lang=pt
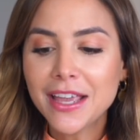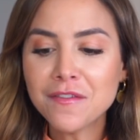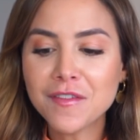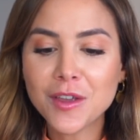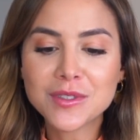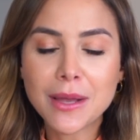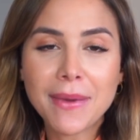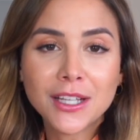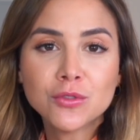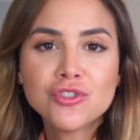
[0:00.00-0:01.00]
Enfim, um
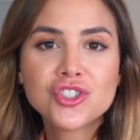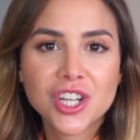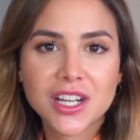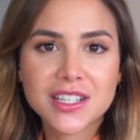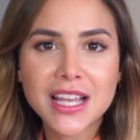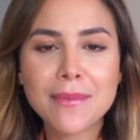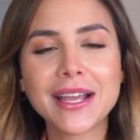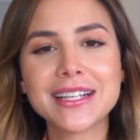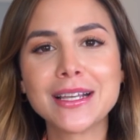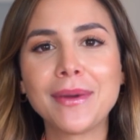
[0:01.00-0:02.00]
sapato tchan, sabe
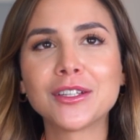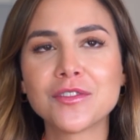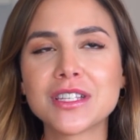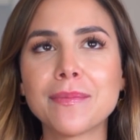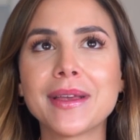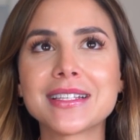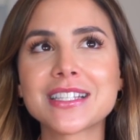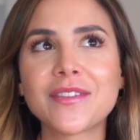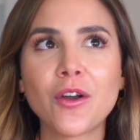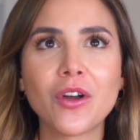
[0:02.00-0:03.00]
aquele sapato que você pensa
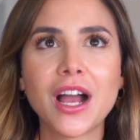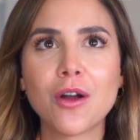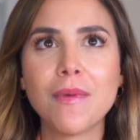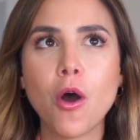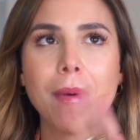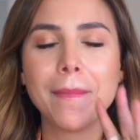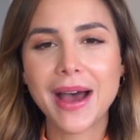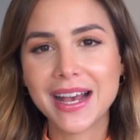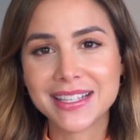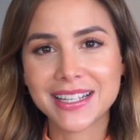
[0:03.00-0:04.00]
que você vai colocar com uma roupa
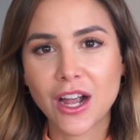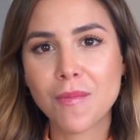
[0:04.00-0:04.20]
básica,